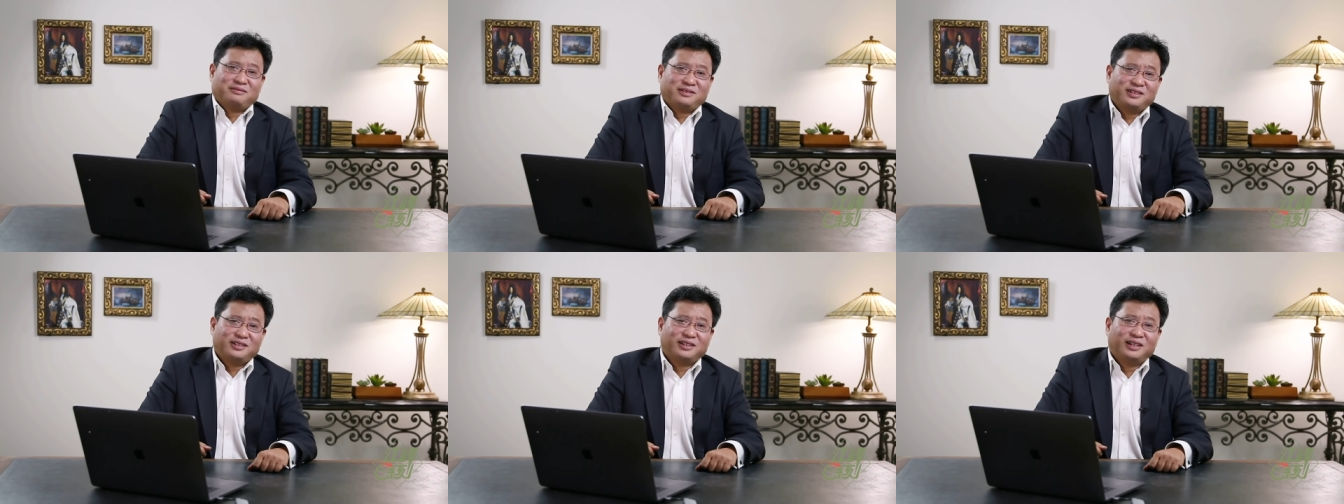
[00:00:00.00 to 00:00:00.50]

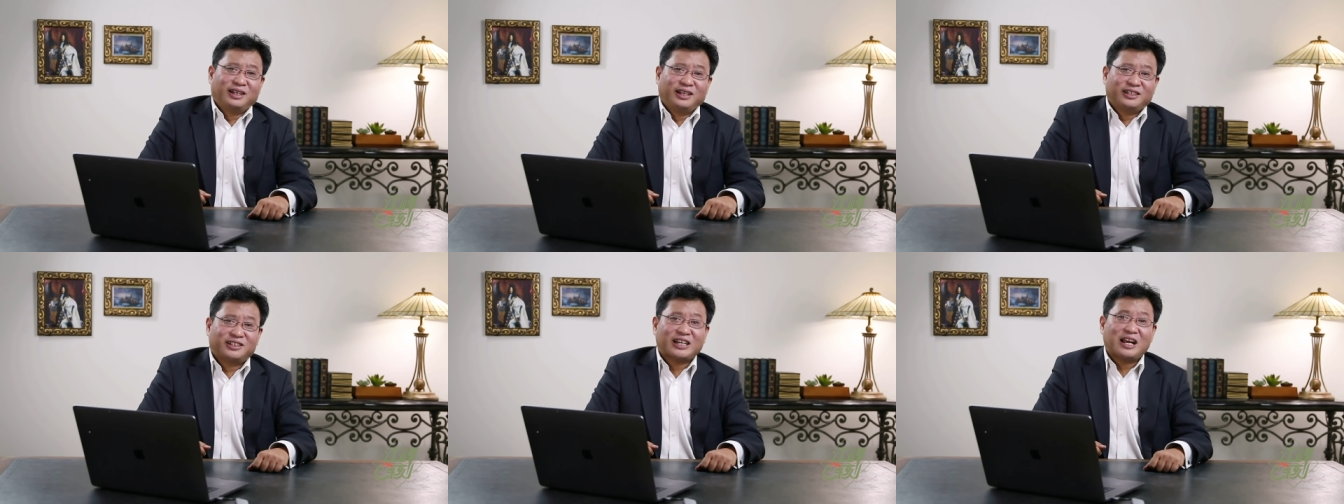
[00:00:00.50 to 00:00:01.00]
是个
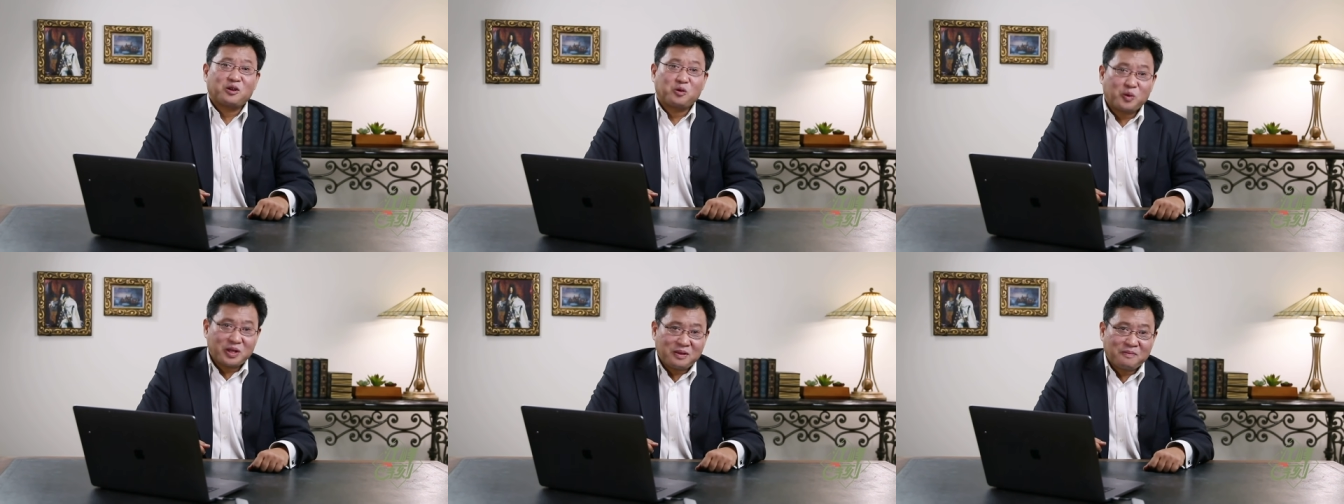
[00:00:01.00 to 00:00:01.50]
山
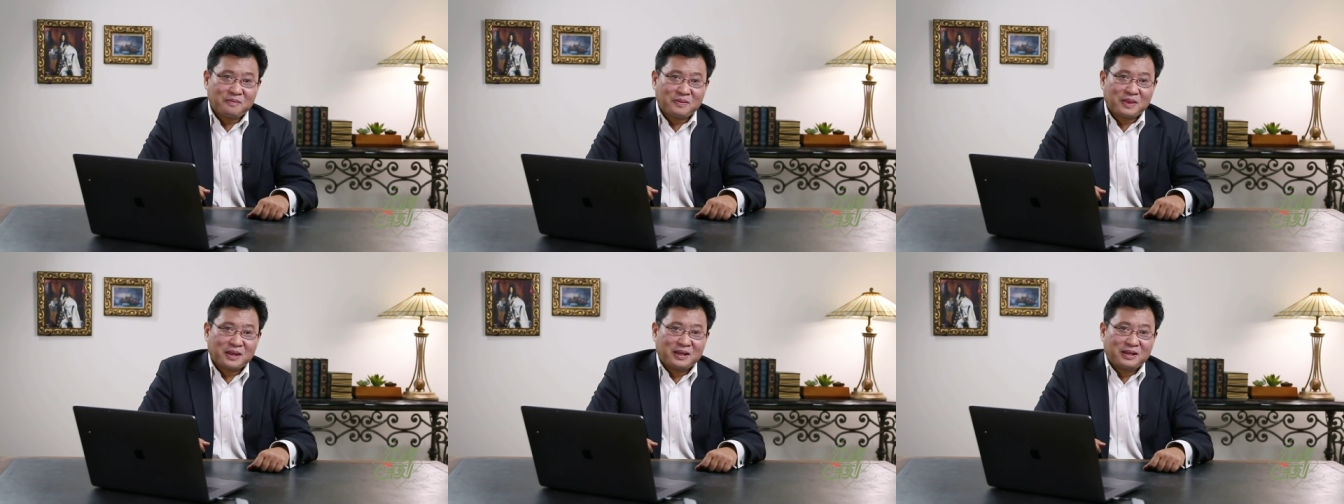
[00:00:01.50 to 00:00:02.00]
规
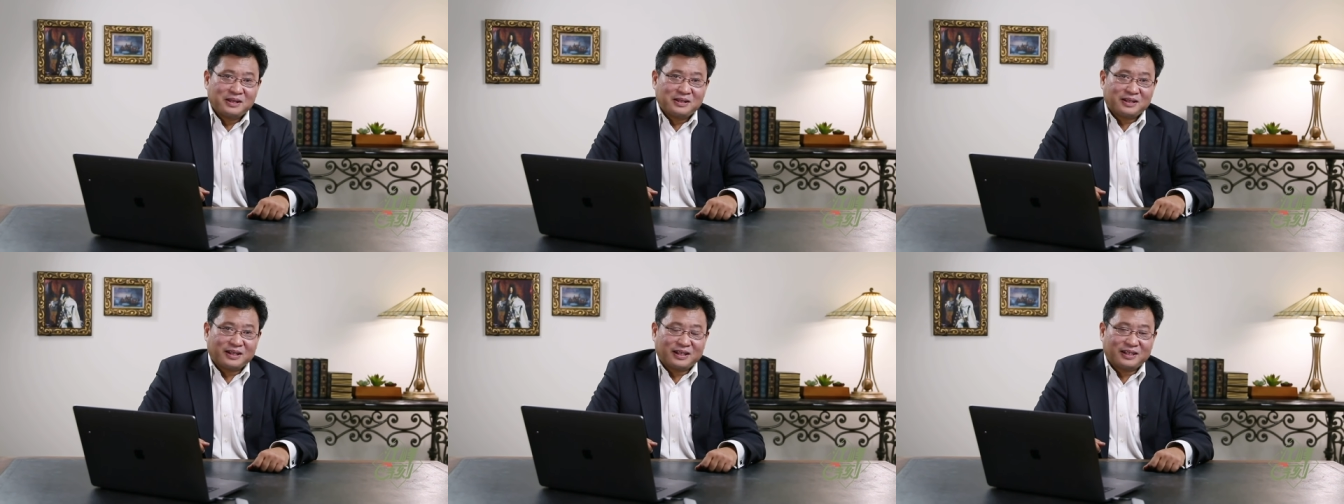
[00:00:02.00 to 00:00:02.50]

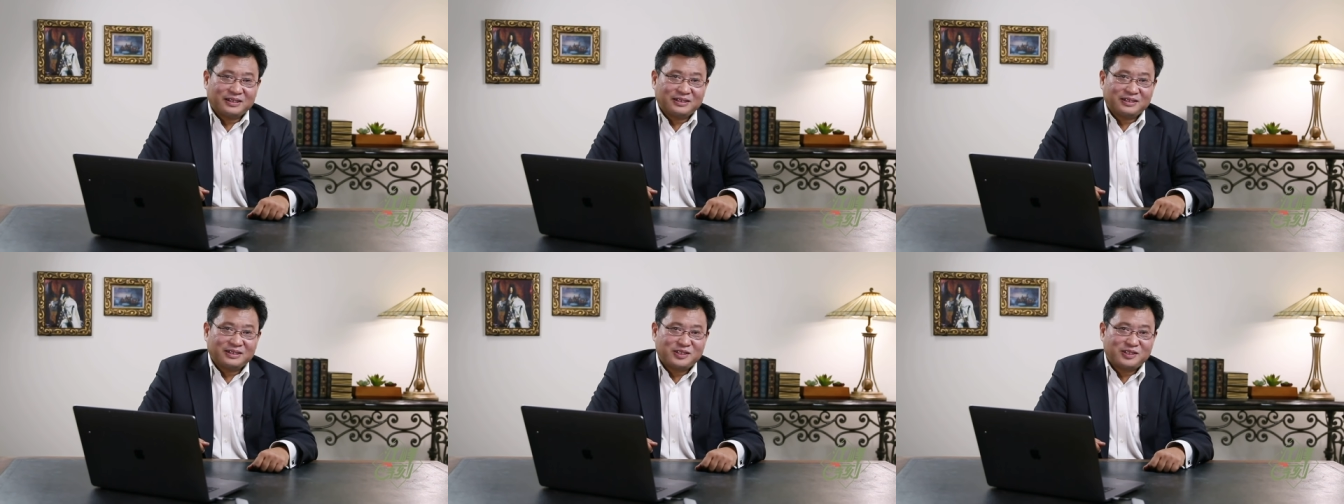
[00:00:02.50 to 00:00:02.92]
啊。